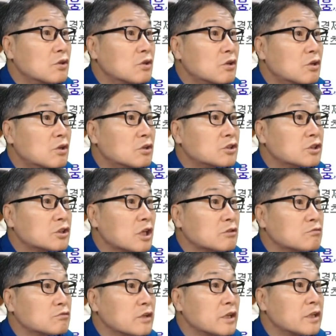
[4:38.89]
어,
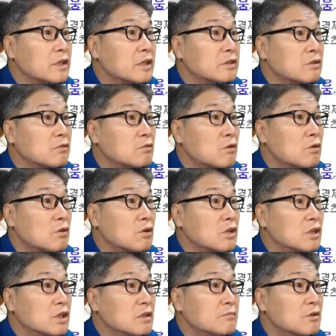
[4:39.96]
스타투데이에서도
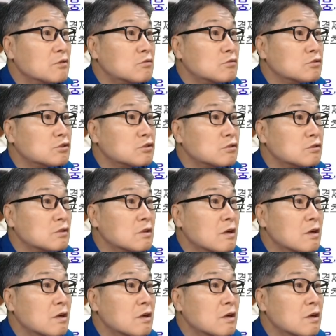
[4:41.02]
이명웅 측